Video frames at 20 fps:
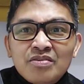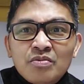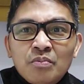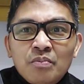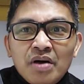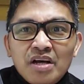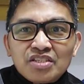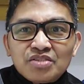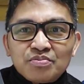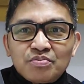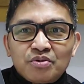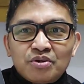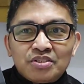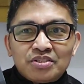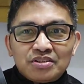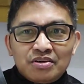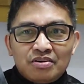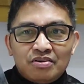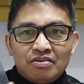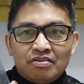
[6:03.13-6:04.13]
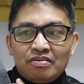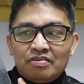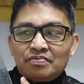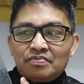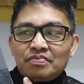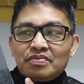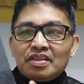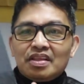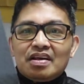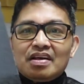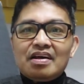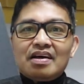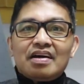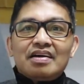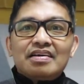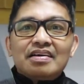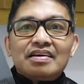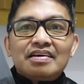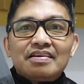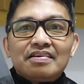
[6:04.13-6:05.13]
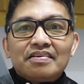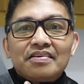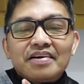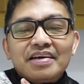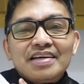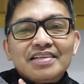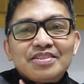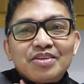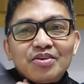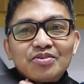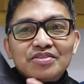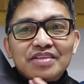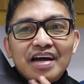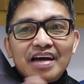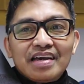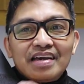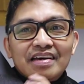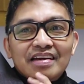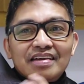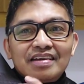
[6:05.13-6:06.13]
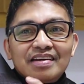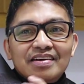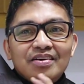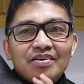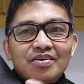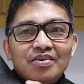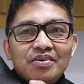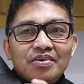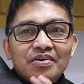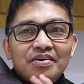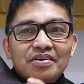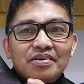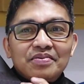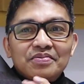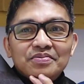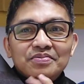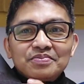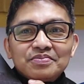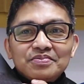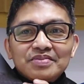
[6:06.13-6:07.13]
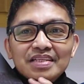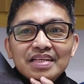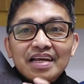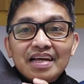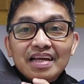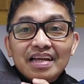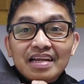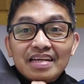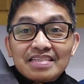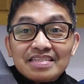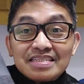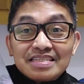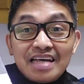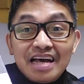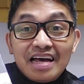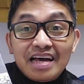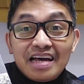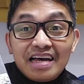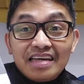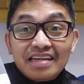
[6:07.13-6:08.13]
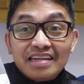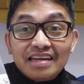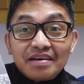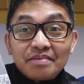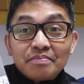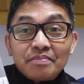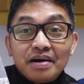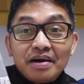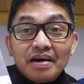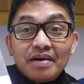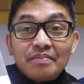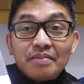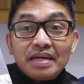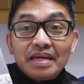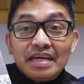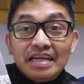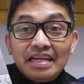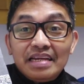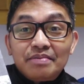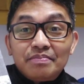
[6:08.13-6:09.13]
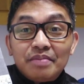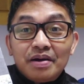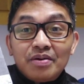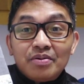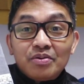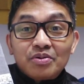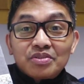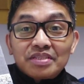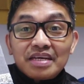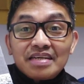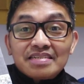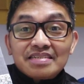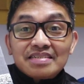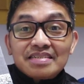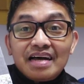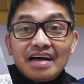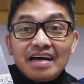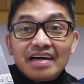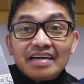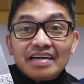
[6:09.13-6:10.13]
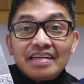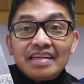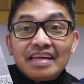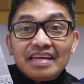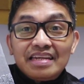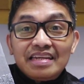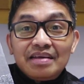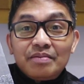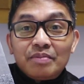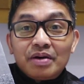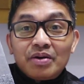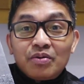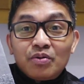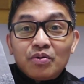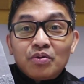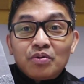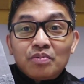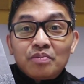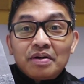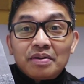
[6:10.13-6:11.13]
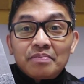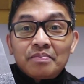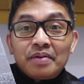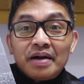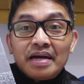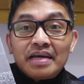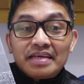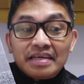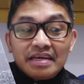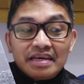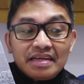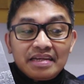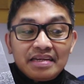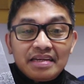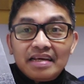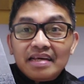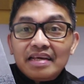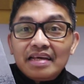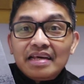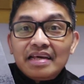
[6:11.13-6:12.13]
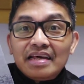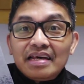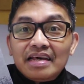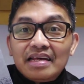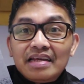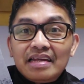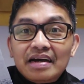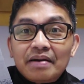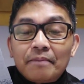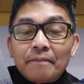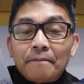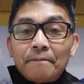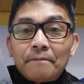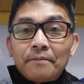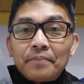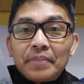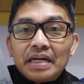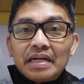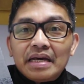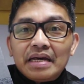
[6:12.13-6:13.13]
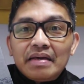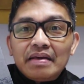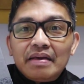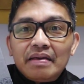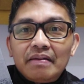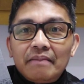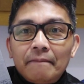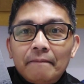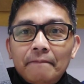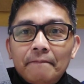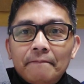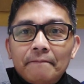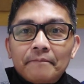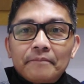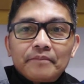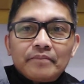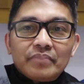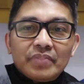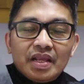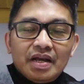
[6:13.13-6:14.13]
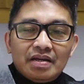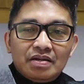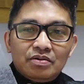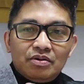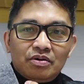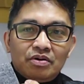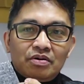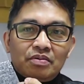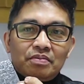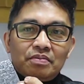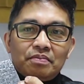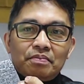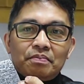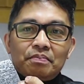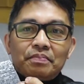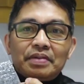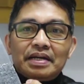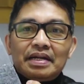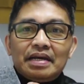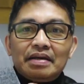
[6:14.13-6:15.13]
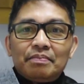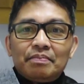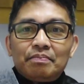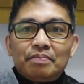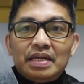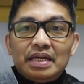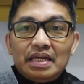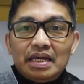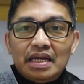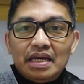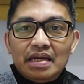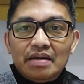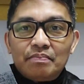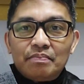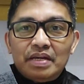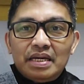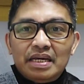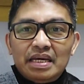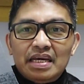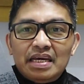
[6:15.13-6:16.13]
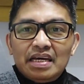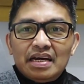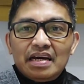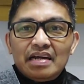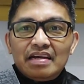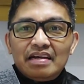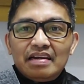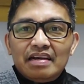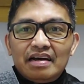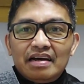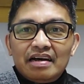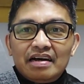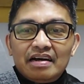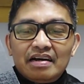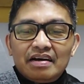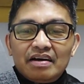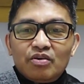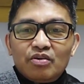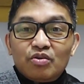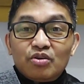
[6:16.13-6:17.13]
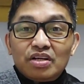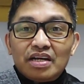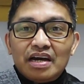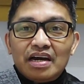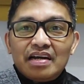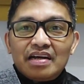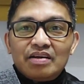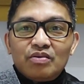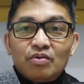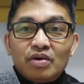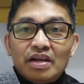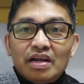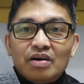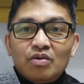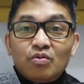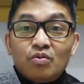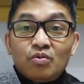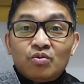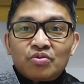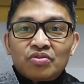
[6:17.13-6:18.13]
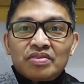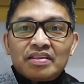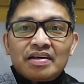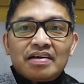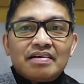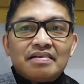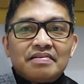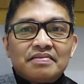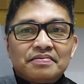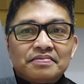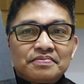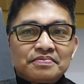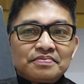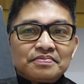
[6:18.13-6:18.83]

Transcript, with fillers: yung passport ko. Ayan oh, ito yung diary ko. Listahan ng mga mahilig mangutang sa akin na hindi marunong magbayad. Nagpanay ano, panay bingi, bingian lang kunyari walang utang.